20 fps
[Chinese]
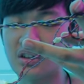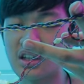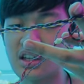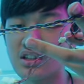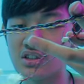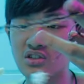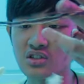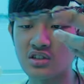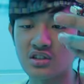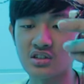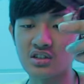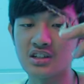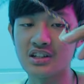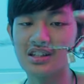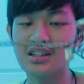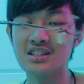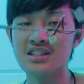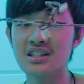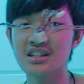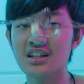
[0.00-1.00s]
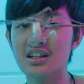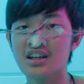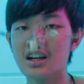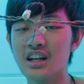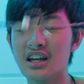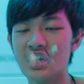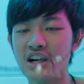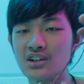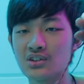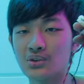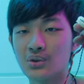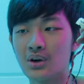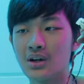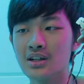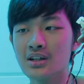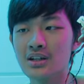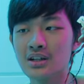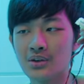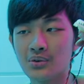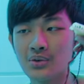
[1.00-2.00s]
电池连接的两端，
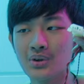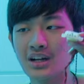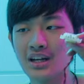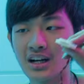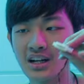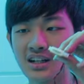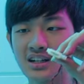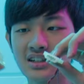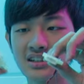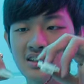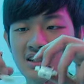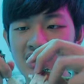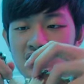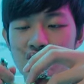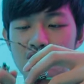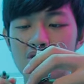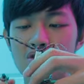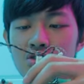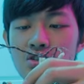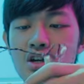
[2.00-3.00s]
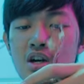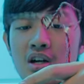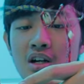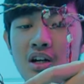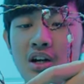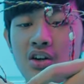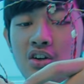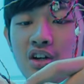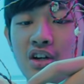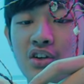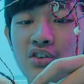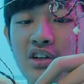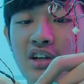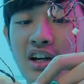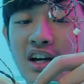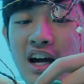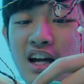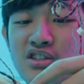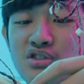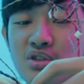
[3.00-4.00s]
因为两颗电池，然后还有一个
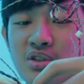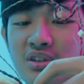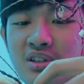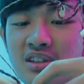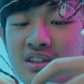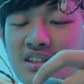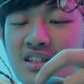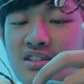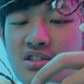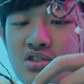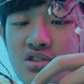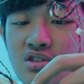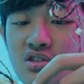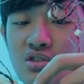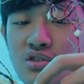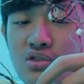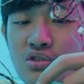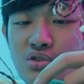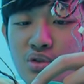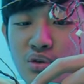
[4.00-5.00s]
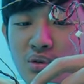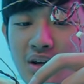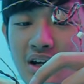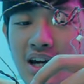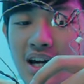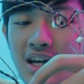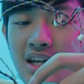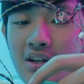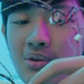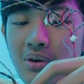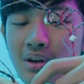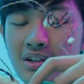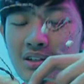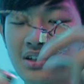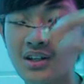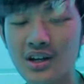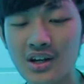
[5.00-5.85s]
安全的电池总开关，